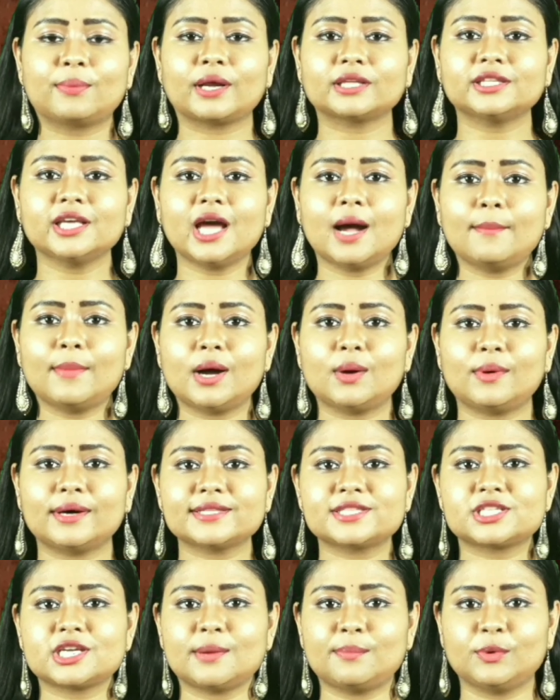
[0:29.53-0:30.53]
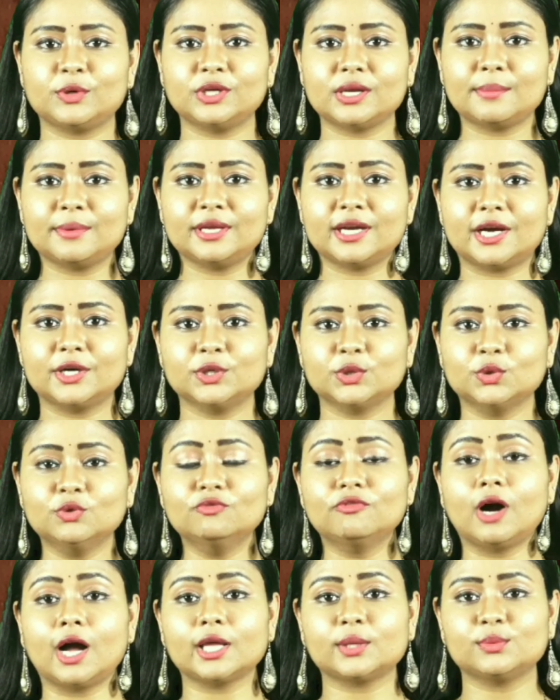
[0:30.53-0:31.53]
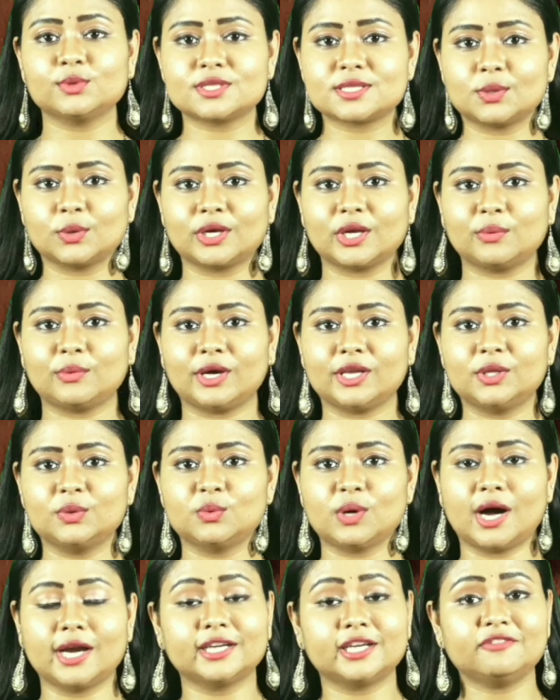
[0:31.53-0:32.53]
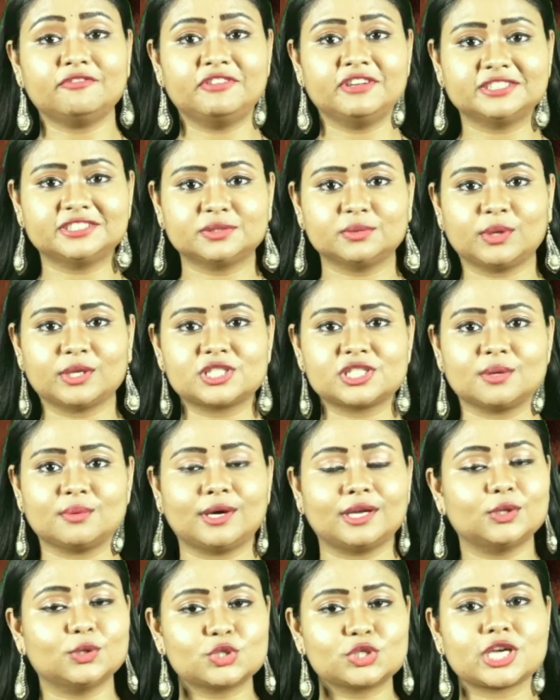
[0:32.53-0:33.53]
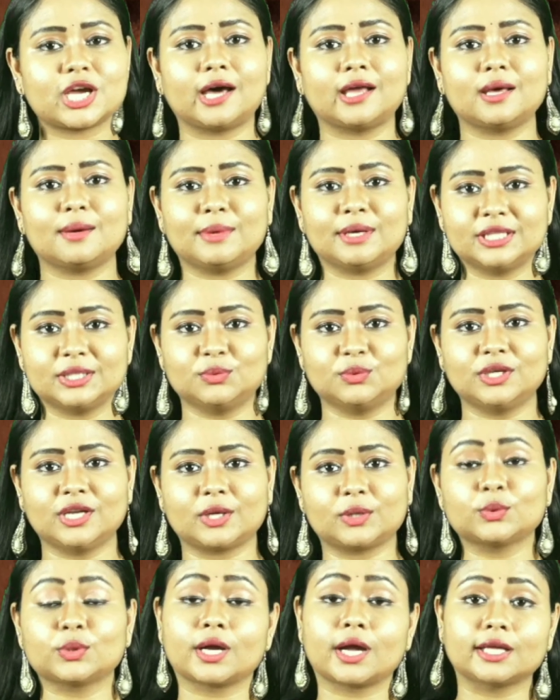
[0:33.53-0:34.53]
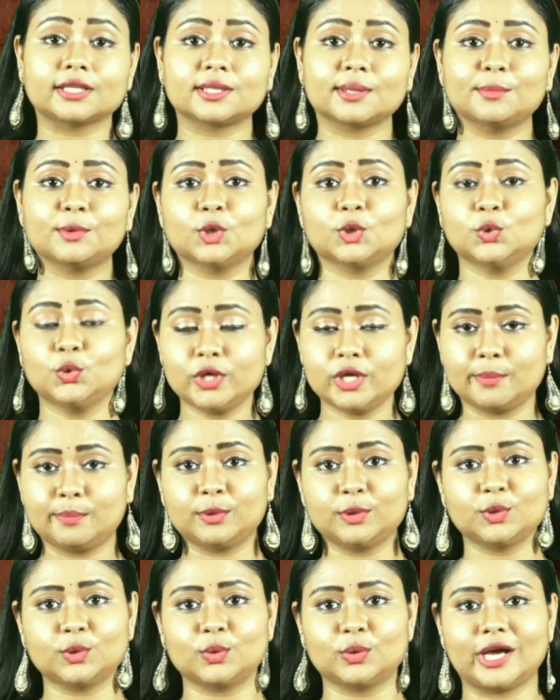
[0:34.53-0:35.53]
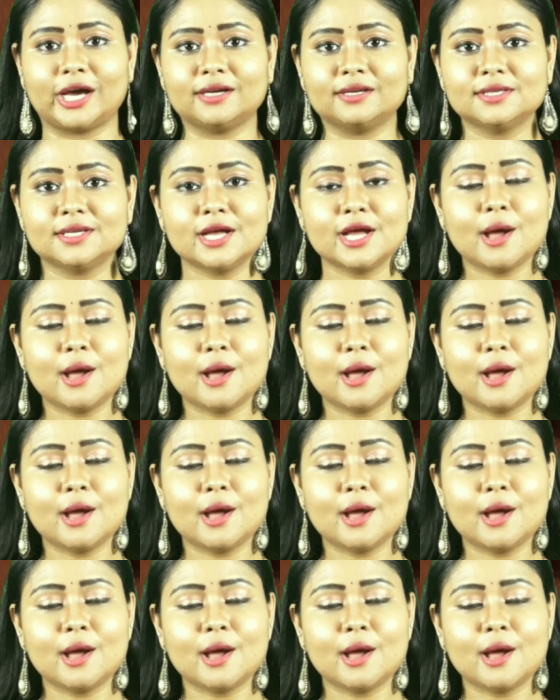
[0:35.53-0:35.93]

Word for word: ప్రతి అమావాస్య పున్నమి నాడు వాయువు సోకే వాళ్ళు అంటే ఫిట్స్ వచ్చే వాళ్ళు చాలా మంది ఉన్నారు గతంలోనూ ఇప్పుడు కూడా